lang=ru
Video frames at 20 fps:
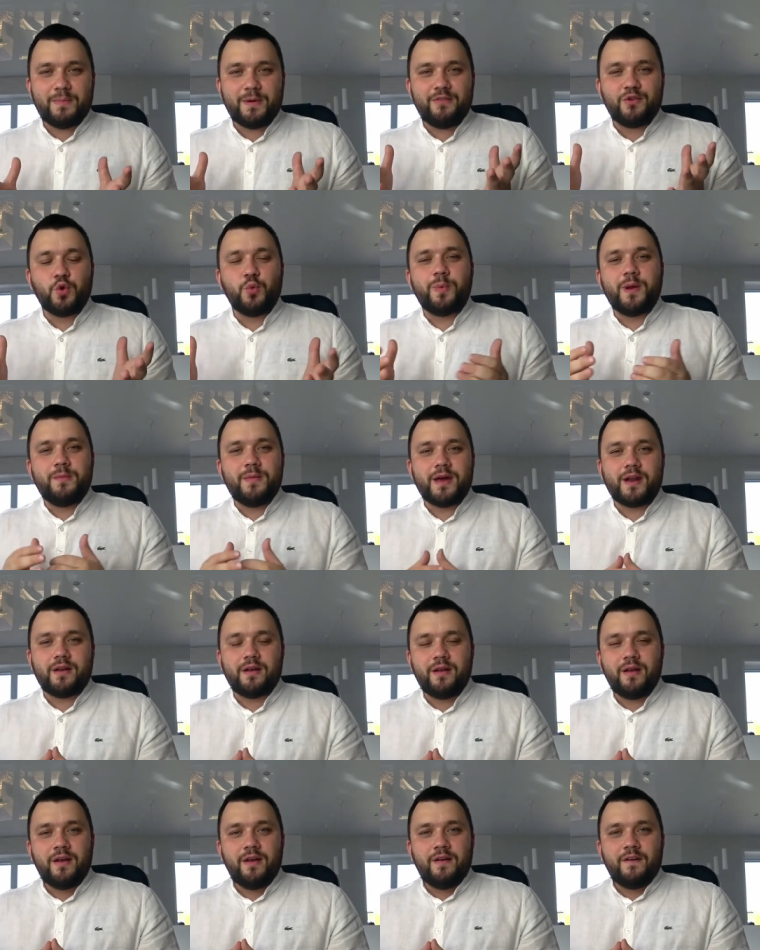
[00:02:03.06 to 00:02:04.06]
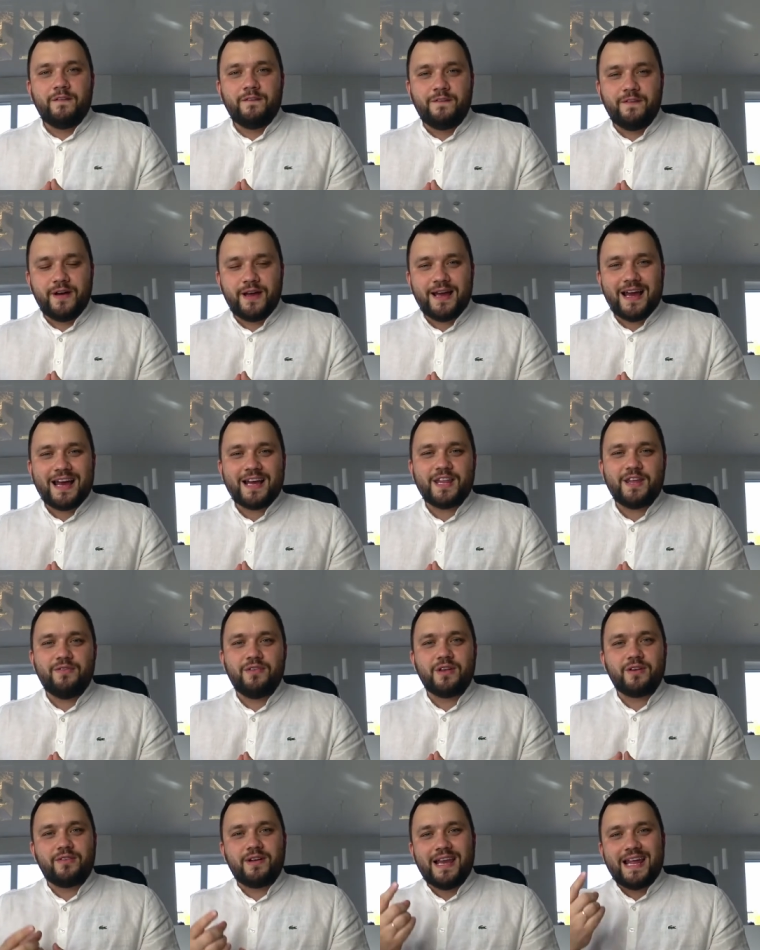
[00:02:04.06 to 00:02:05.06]
приведу пример. Вы
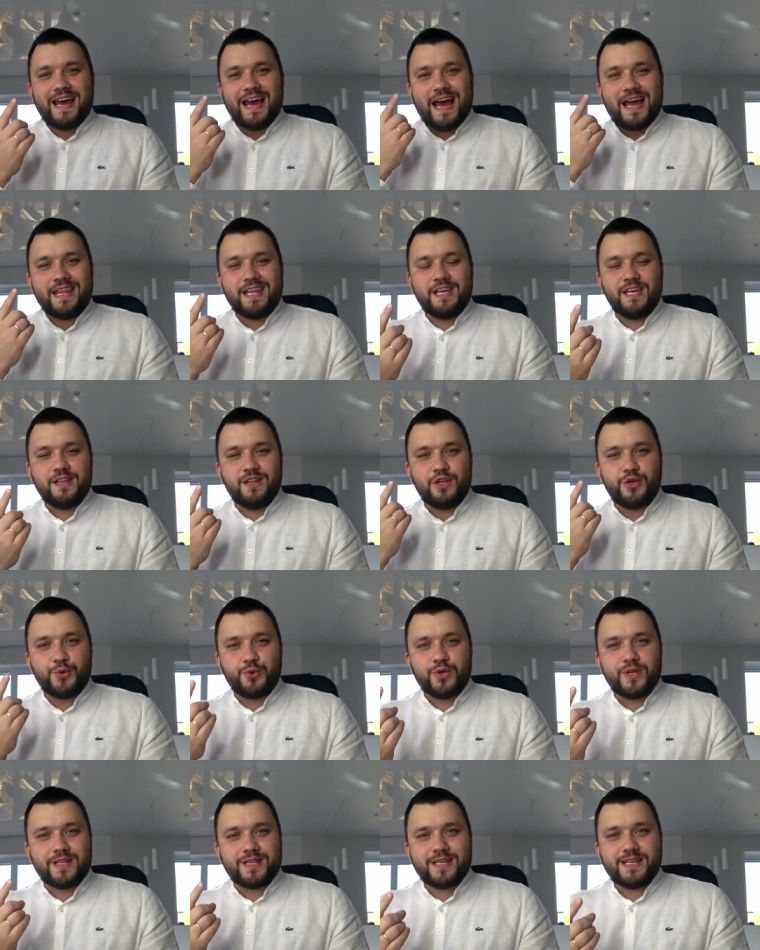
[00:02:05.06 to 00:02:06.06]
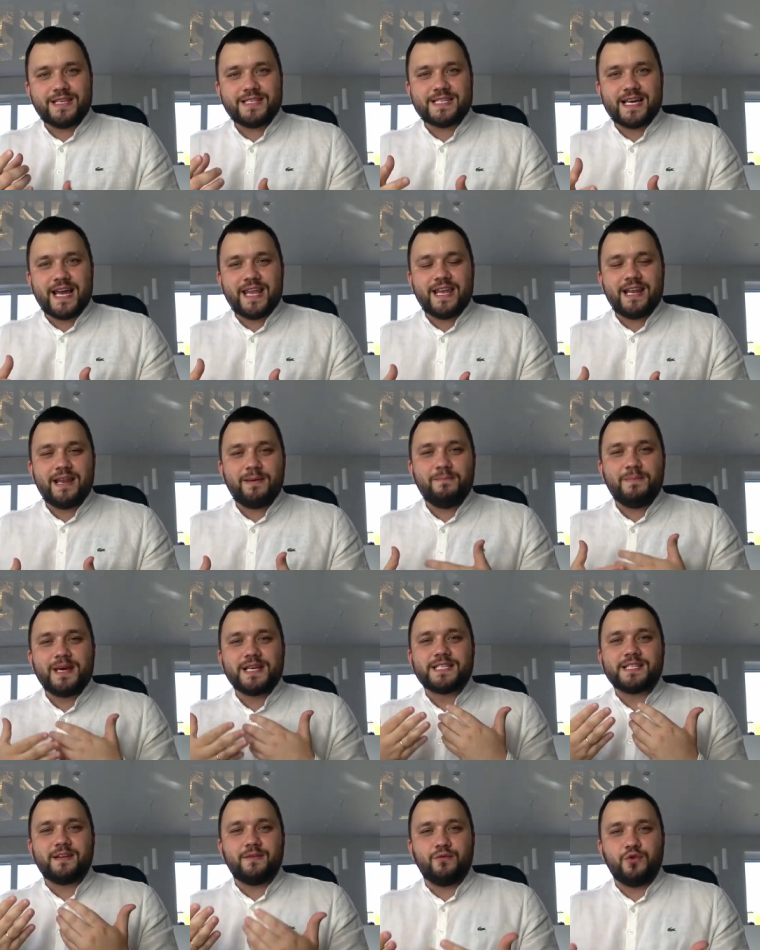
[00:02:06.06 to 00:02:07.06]
активировали один юнит и заняли
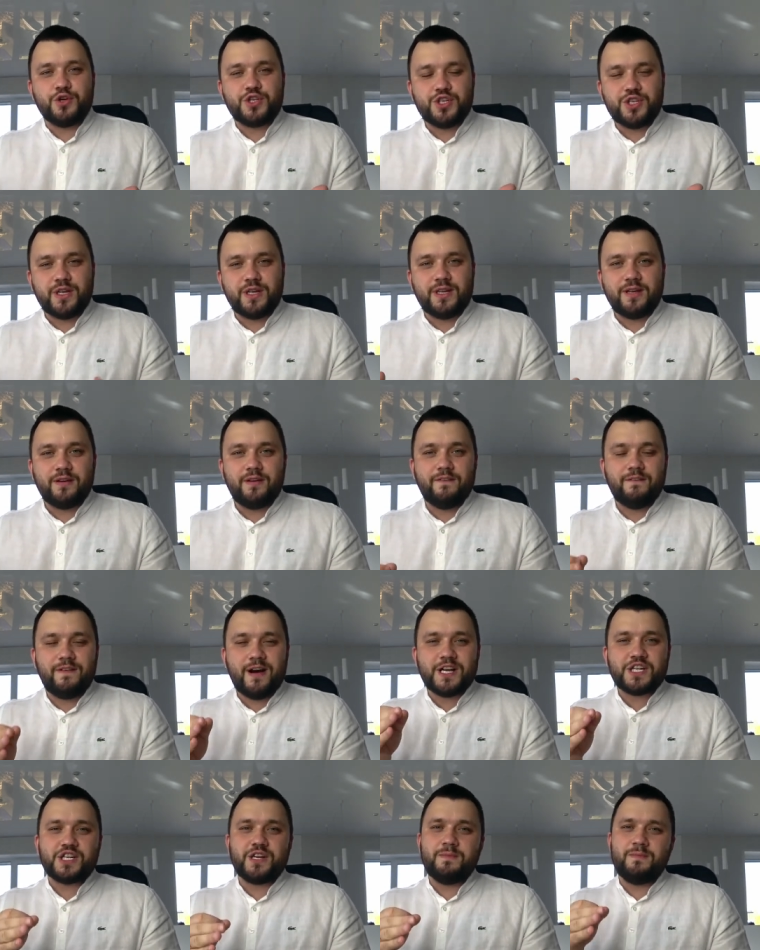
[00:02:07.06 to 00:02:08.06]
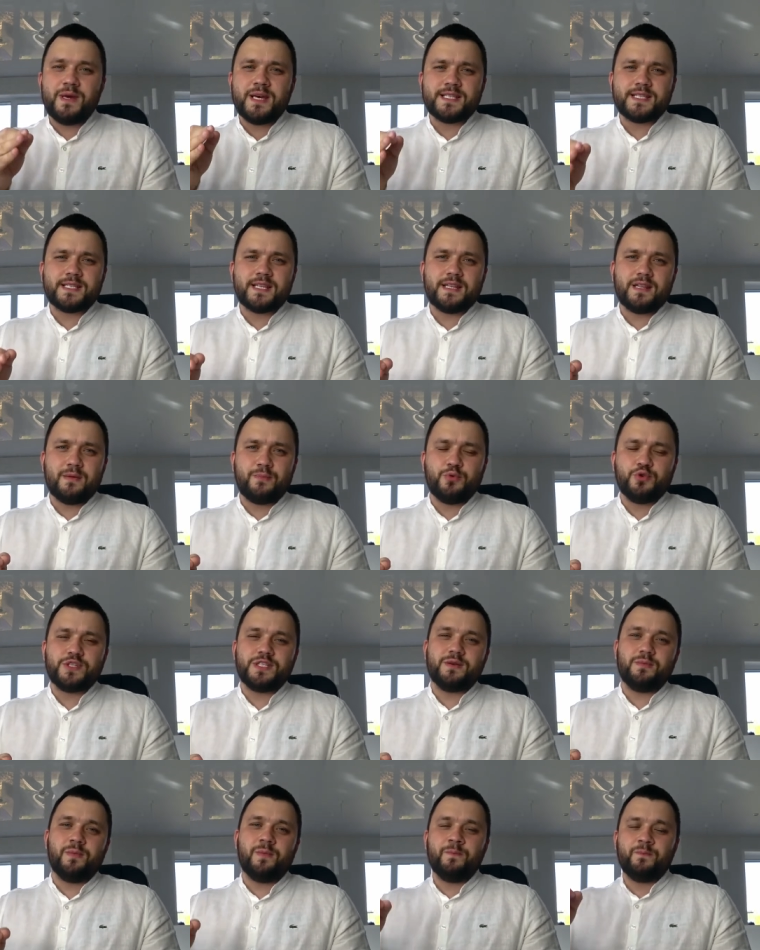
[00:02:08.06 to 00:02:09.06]
место в очереди. Ваше место,
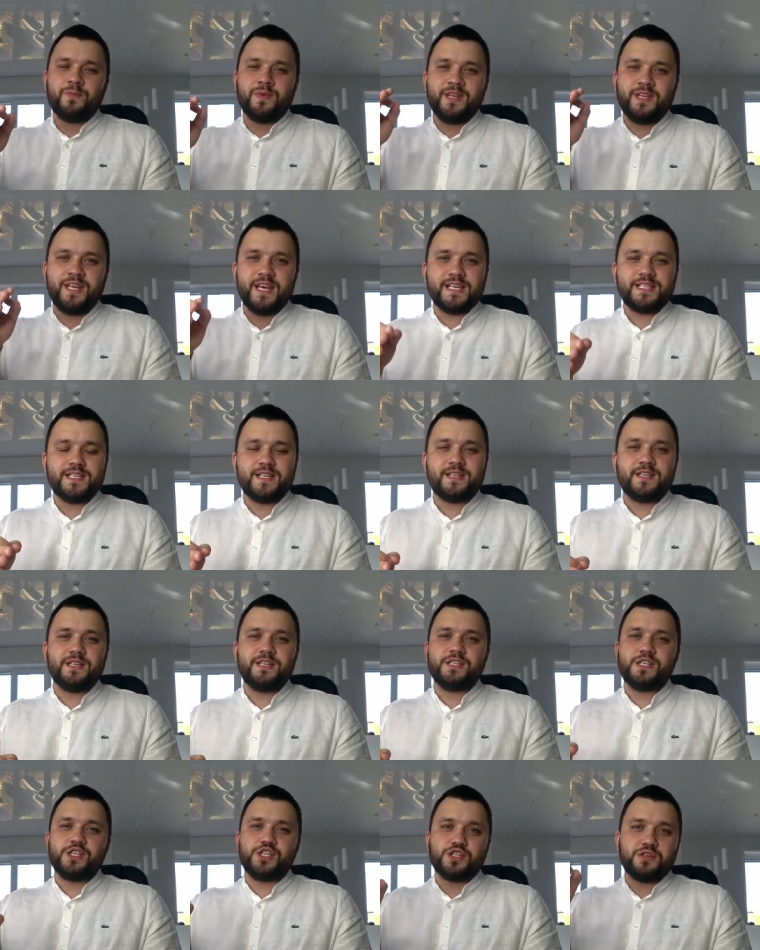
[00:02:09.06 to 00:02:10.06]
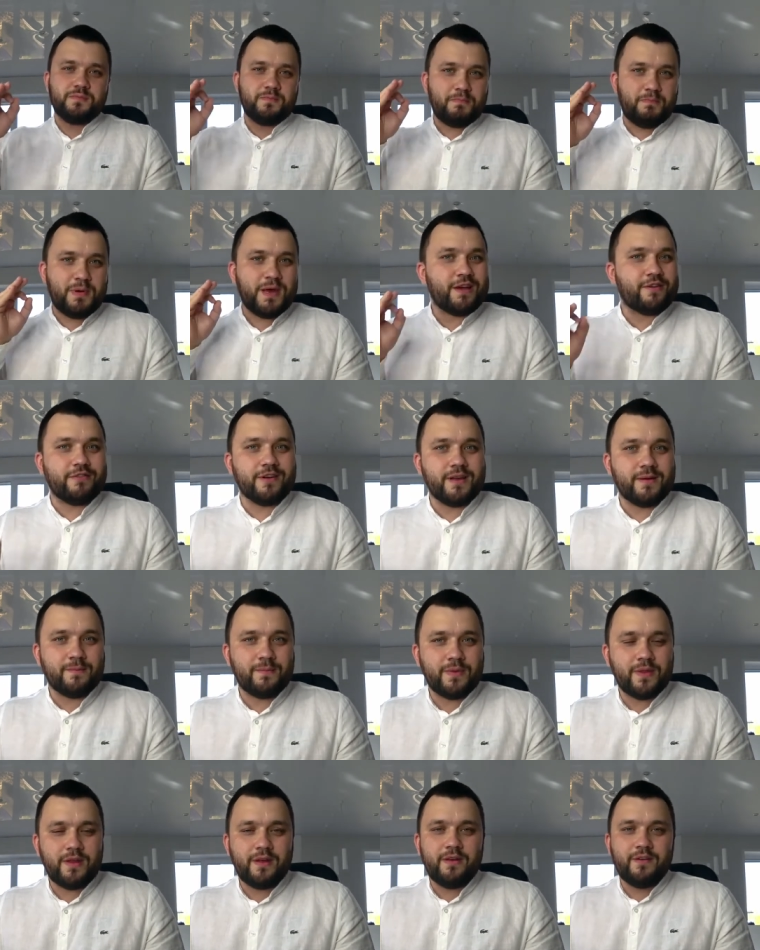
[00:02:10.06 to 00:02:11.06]
допустим, 10 тысяч первый.
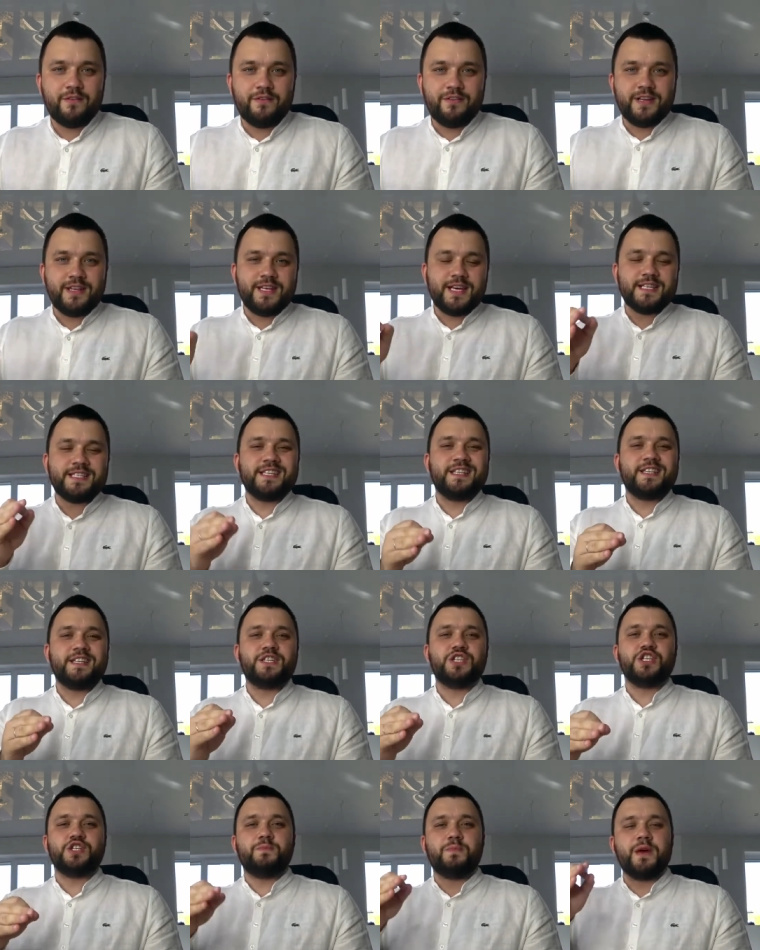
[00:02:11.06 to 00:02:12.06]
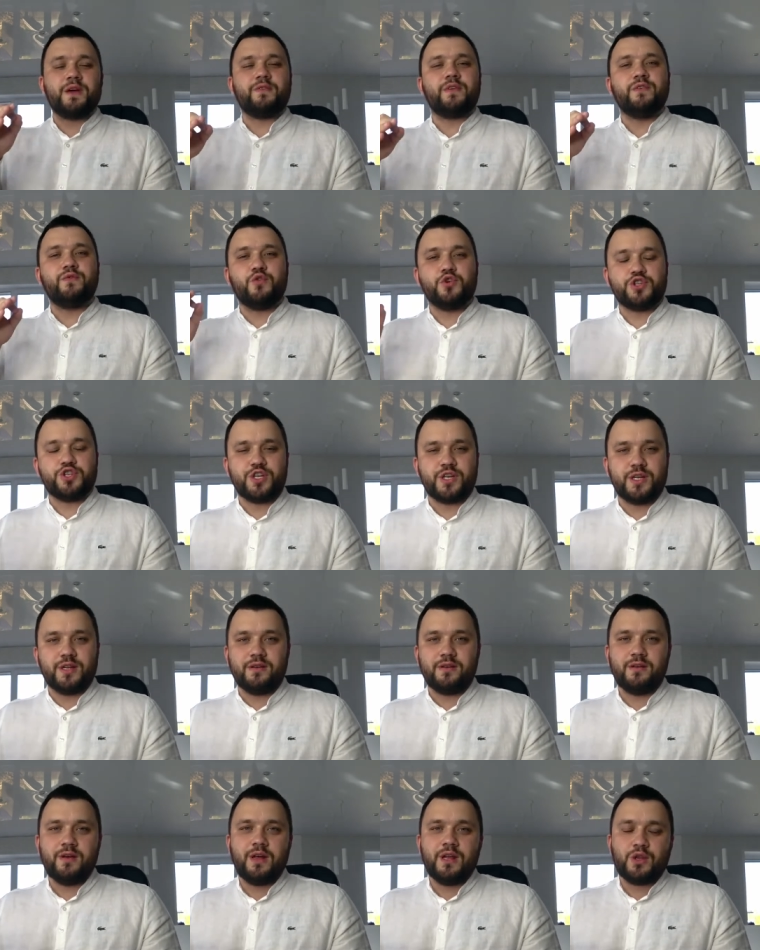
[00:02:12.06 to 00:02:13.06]
Вы 10 тысяч первый в
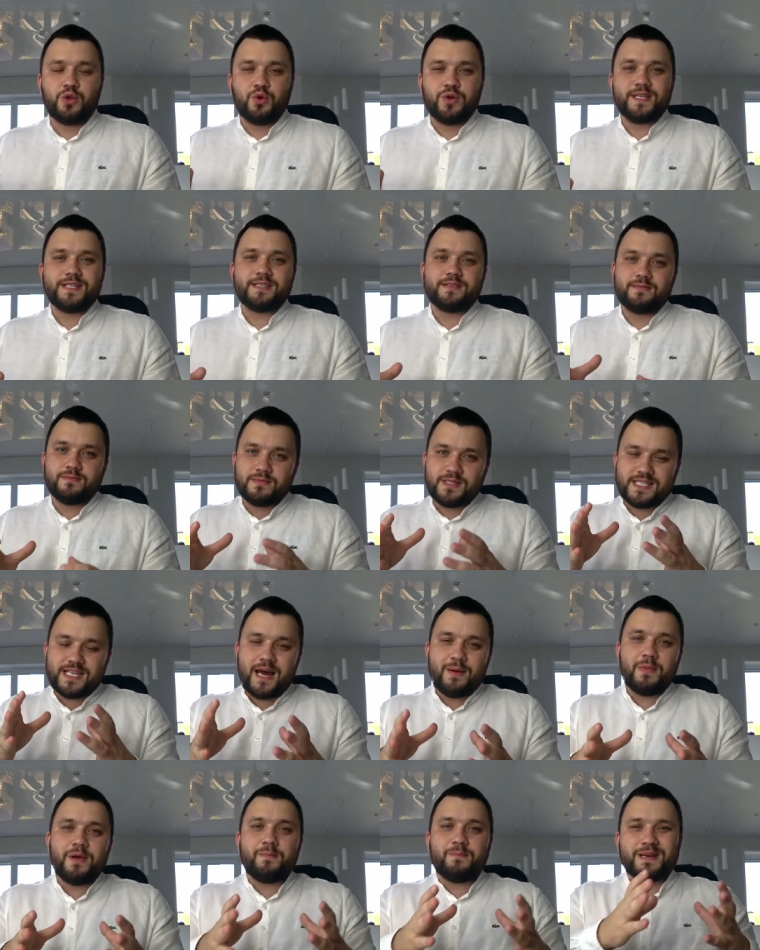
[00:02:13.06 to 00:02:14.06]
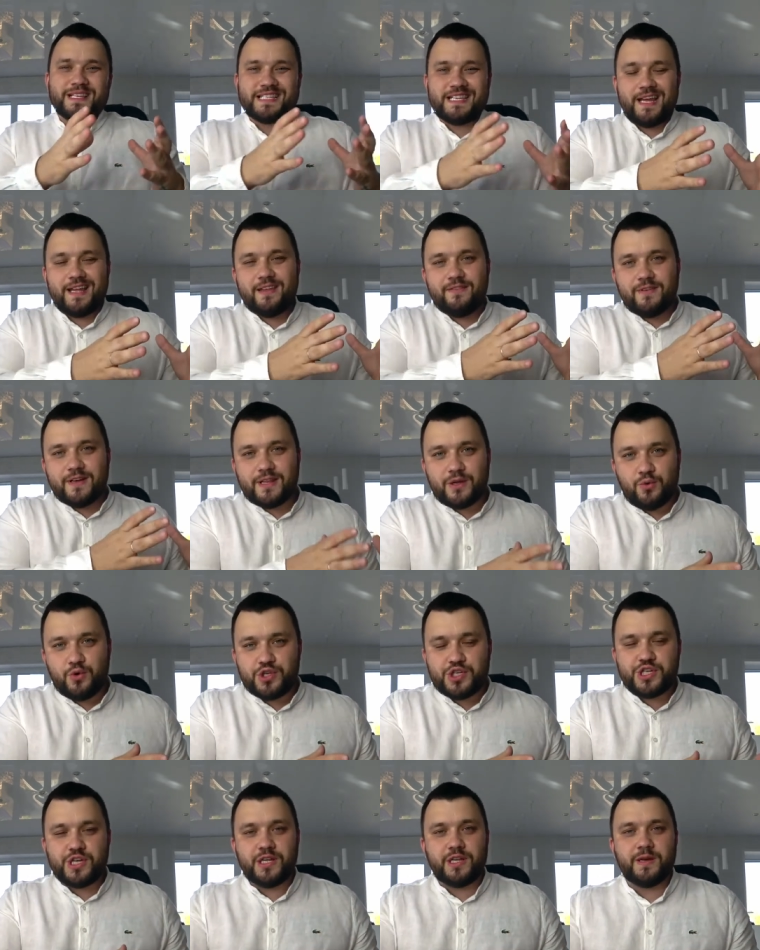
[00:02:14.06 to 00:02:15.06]
очереди, то есть самый последний в этой
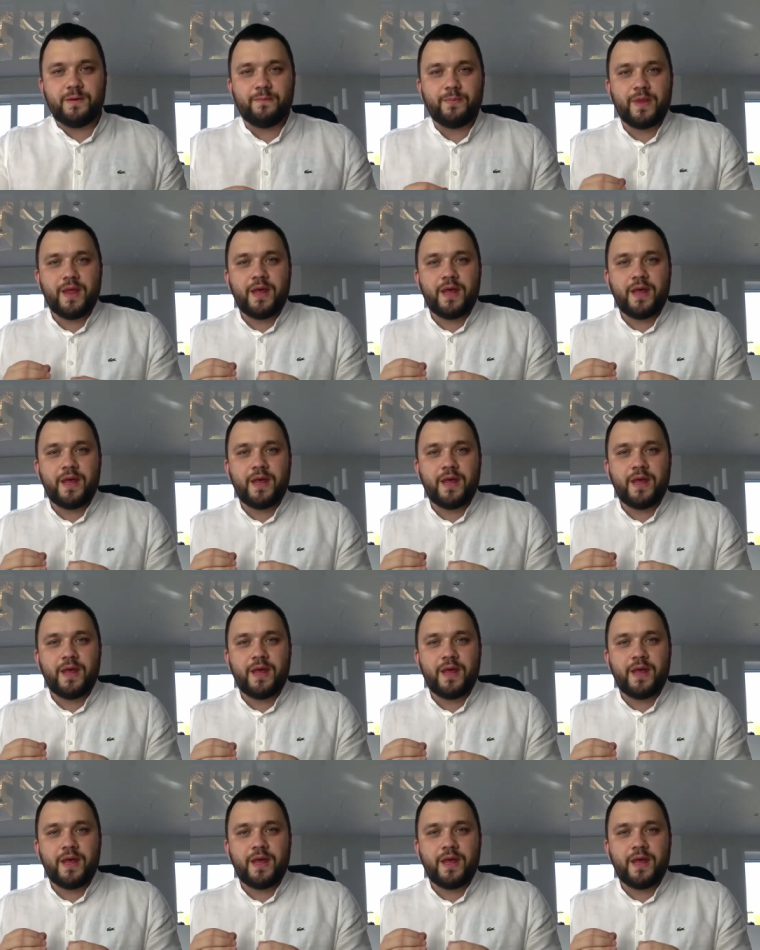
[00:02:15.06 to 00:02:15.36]
очереди.